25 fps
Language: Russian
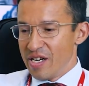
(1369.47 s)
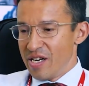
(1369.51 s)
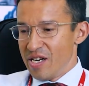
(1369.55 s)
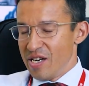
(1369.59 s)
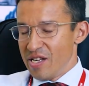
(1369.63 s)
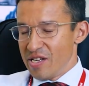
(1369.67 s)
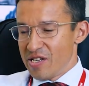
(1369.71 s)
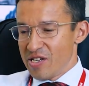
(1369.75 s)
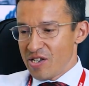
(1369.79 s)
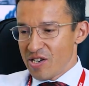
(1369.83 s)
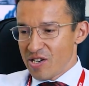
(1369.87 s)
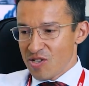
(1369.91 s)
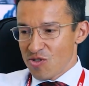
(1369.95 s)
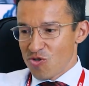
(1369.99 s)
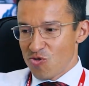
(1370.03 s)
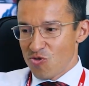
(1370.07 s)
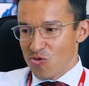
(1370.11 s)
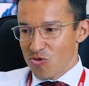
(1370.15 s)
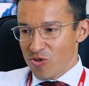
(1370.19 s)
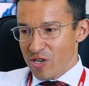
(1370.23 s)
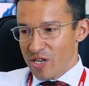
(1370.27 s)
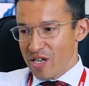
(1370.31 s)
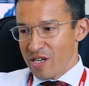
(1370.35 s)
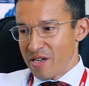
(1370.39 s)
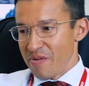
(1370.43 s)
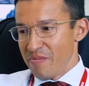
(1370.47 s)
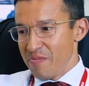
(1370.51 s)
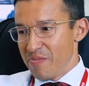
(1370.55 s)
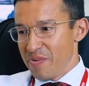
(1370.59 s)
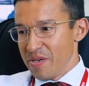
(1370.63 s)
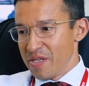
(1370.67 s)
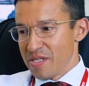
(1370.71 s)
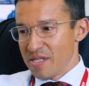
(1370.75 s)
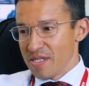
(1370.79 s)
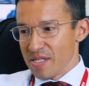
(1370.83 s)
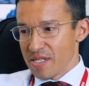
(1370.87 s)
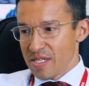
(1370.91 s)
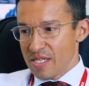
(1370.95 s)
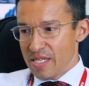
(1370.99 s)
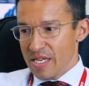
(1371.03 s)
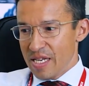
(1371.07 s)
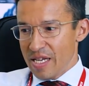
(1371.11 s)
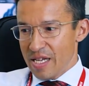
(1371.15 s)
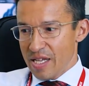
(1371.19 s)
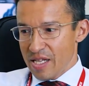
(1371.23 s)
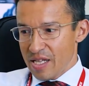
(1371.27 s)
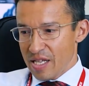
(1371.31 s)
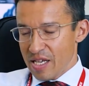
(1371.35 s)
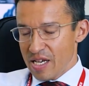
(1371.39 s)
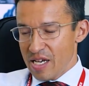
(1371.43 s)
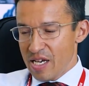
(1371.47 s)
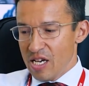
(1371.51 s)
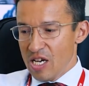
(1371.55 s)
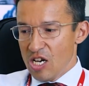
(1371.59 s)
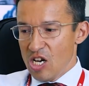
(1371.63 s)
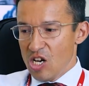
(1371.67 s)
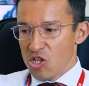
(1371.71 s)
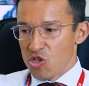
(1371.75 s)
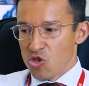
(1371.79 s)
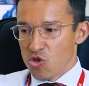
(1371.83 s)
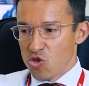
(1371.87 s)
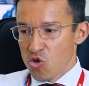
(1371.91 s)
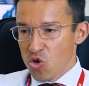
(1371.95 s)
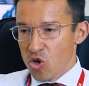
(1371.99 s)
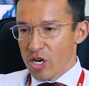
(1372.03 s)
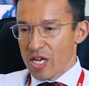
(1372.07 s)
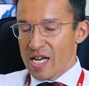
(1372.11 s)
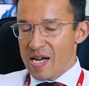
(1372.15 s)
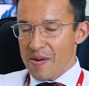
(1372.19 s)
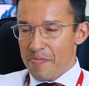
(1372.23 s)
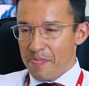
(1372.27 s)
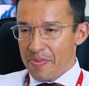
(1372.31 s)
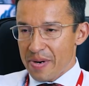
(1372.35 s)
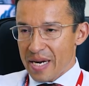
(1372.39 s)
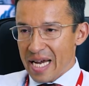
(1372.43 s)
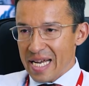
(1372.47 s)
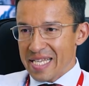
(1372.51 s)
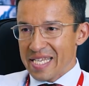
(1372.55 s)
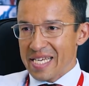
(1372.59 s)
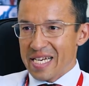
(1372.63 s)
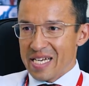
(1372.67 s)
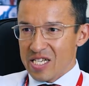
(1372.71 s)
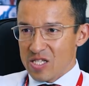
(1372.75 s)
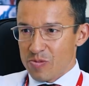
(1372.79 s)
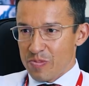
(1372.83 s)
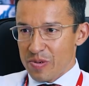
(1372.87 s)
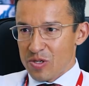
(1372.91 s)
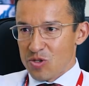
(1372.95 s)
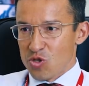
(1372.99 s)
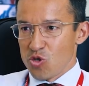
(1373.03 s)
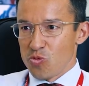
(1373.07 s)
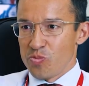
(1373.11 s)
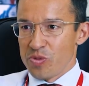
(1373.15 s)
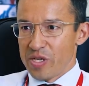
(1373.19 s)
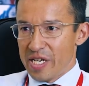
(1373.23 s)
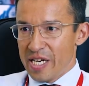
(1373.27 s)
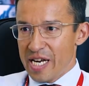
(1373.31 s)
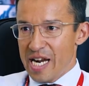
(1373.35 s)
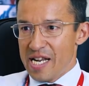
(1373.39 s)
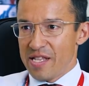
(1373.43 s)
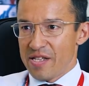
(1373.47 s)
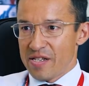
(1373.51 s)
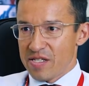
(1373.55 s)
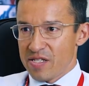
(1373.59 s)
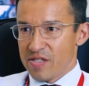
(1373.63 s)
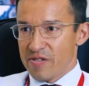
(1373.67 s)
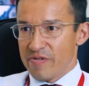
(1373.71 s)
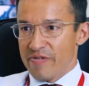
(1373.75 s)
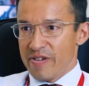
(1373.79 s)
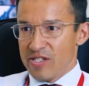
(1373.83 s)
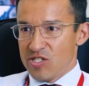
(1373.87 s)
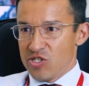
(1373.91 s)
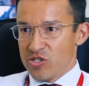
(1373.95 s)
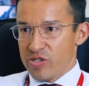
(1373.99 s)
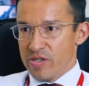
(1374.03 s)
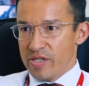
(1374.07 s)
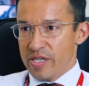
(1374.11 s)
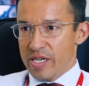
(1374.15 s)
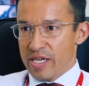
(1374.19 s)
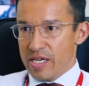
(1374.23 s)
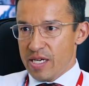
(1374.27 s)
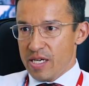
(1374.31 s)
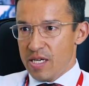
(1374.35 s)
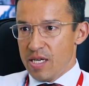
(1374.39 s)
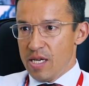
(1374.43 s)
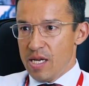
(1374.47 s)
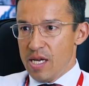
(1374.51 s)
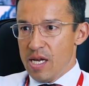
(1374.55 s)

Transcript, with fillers: литературы, бизнес-тренинги, только практика способна реально развивать человека.